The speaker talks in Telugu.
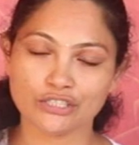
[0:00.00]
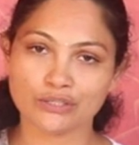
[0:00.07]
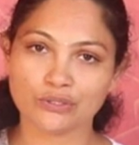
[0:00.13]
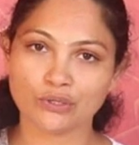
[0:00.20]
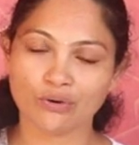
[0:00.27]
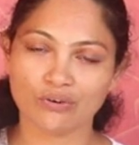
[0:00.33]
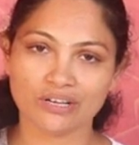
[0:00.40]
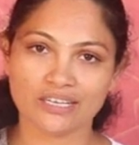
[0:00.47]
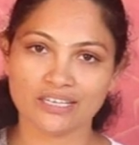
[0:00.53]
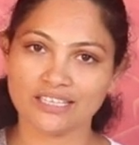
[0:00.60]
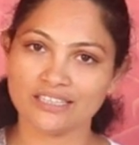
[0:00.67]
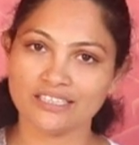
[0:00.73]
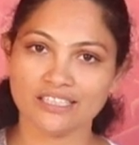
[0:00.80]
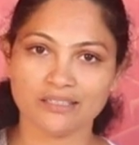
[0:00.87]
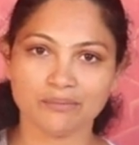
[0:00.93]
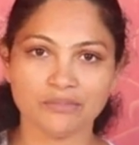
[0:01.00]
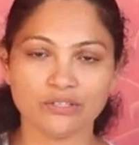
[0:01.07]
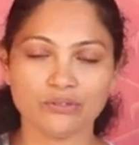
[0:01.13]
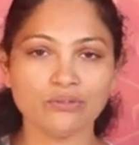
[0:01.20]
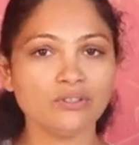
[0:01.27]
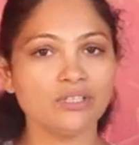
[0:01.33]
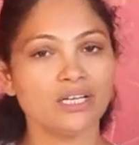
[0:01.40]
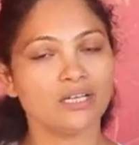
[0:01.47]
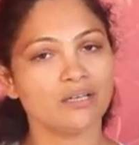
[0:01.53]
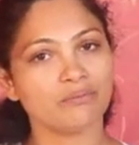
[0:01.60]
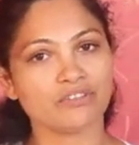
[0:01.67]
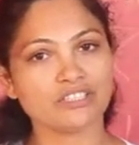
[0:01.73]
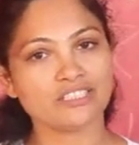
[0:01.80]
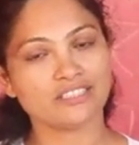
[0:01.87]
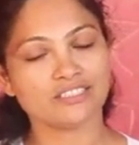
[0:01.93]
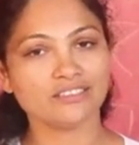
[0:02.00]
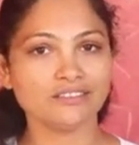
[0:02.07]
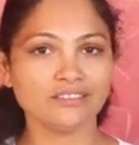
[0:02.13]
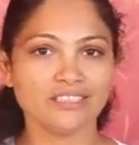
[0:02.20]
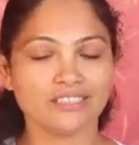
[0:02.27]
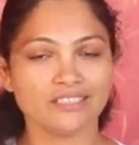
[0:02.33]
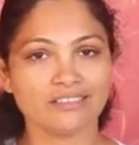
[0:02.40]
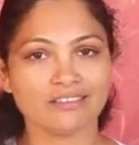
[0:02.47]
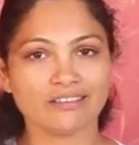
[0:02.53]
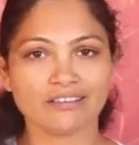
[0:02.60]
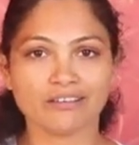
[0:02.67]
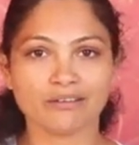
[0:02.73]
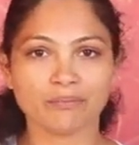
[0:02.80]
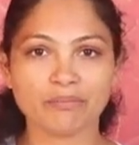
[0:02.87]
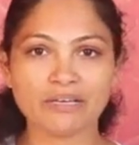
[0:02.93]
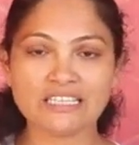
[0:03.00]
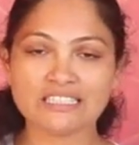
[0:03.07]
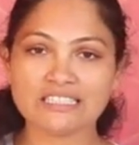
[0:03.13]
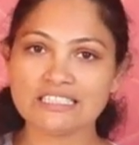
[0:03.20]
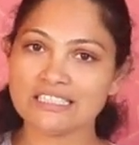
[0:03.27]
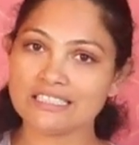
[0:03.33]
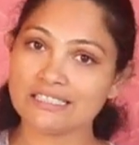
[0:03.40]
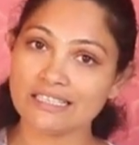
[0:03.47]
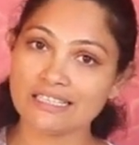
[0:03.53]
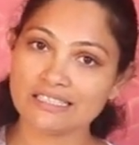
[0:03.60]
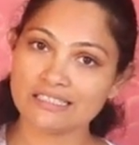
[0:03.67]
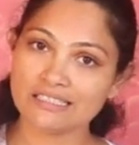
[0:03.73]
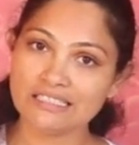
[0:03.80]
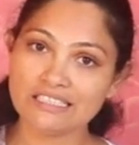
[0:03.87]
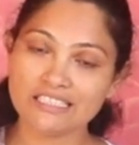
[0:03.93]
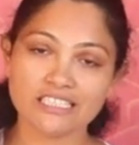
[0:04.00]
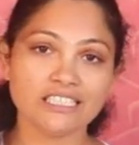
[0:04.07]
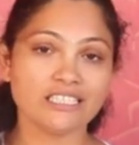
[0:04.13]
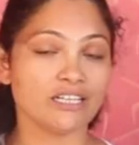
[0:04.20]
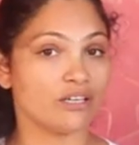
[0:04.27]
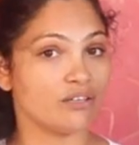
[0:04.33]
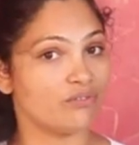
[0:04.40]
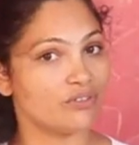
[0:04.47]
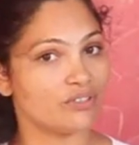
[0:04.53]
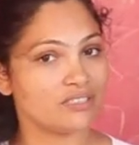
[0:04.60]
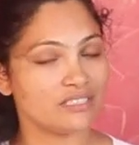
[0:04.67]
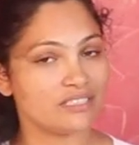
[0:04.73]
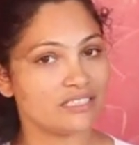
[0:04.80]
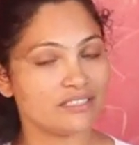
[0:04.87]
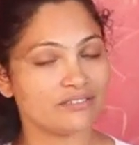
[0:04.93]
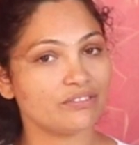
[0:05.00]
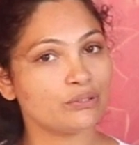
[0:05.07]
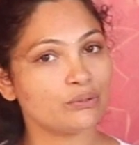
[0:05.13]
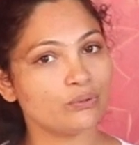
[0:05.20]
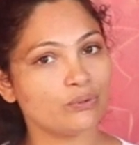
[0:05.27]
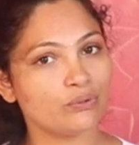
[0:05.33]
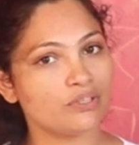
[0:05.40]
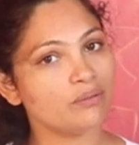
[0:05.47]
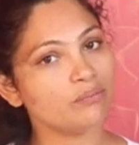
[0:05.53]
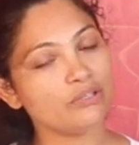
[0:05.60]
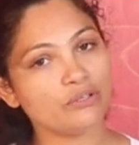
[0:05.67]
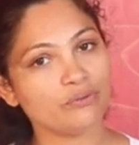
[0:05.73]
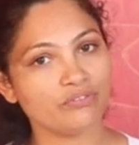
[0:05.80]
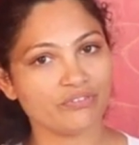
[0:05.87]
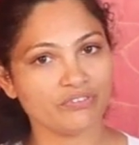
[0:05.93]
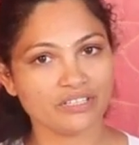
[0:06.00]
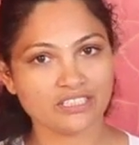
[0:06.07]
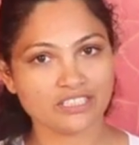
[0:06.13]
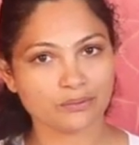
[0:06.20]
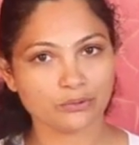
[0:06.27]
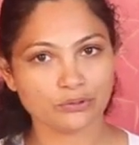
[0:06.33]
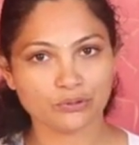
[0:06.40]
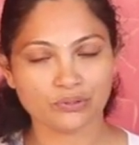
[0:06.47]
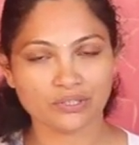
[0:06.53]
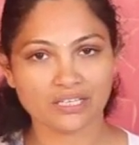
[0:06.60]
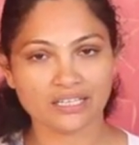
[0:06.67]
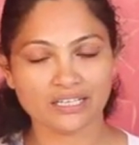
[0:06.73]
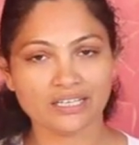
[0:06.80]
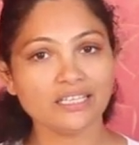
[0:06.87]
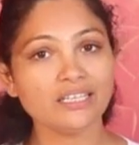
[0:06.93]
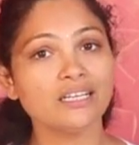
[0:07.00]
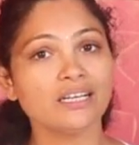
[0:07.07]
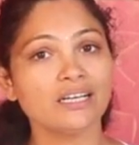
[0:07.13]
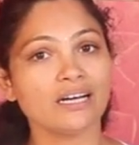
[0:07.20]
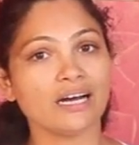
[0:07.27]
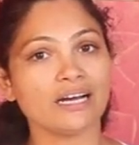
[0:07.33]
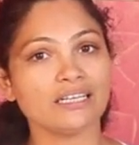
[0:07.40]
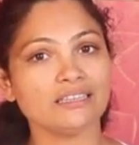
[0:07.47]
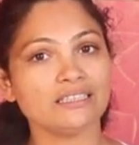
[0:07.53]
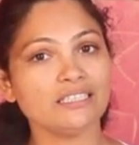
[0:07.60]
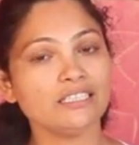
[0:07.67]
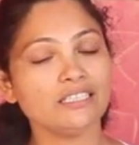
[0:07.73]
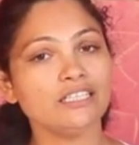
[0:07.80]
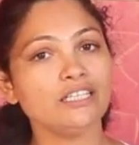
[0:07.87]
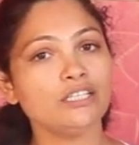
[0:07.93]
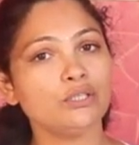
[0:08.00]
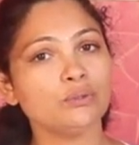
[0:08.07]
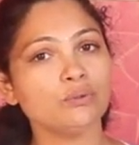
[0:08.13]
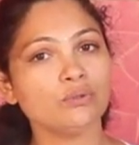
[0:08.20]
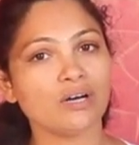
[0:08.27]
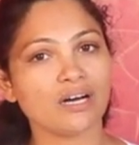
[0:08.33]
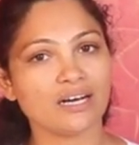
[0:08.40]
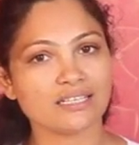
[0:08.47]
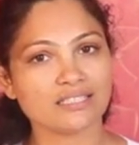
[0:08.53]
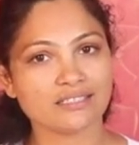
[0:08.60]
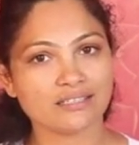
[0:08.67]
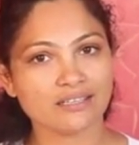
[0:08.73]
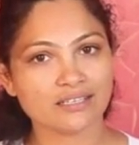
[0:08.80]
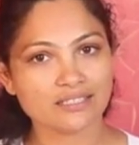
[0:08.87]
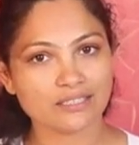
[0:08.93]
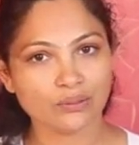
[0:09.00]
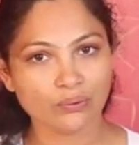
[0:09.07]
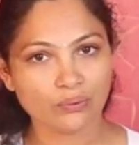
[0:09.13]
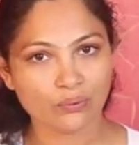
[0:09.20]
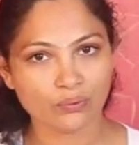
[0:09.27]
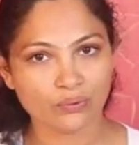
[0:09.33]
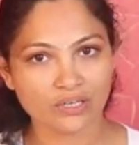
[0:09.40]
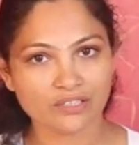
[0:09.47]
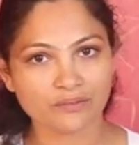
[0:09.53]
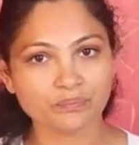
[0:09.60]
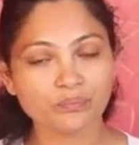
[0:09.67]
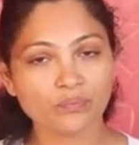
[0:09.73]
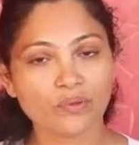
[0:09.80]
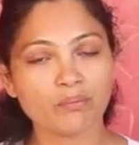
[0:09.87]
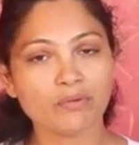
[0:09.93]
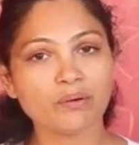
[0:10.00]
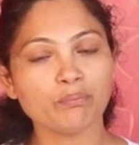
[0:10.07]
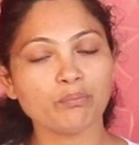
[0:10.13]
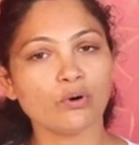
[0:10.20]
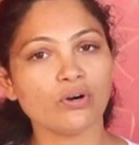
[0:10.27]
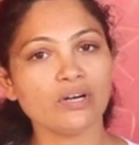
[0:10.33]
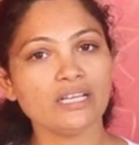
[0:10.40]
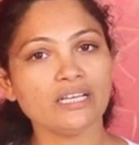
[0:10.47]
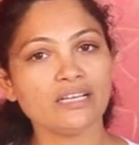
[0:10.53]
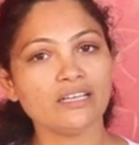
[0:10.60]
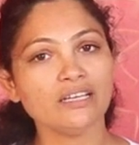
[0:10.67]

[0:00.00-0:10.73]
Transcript: చేసుకోవాలనేది నేను మీకు ఫస్ట్గా బేసిక్ స్టేజ్ నుంచి అడ్వాన్స్ స్టేజ్ వరకు కూడా మీకు వివరించబోతున్నానండి అయితే ఈ టూ ఆసనాస్లో కూడా మన బాడీ